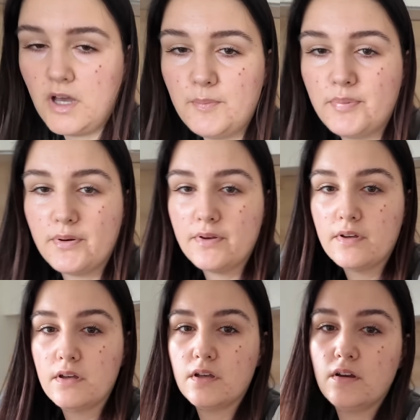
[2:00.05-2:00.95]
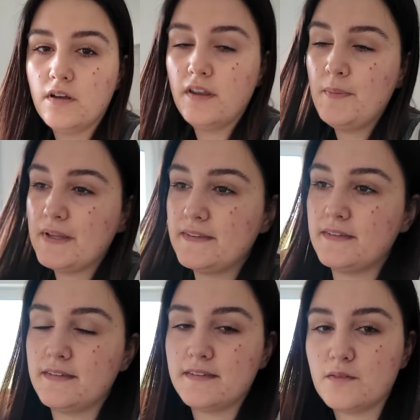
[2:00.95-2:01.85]
Hop on est parti,
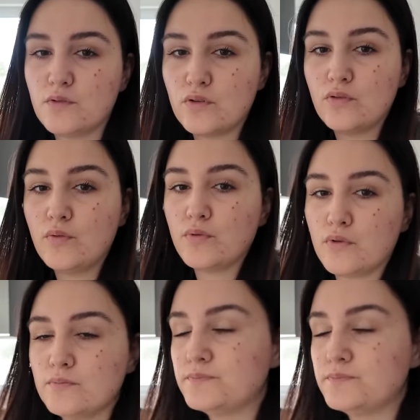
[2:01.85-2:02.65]
on se retrouve au bureau.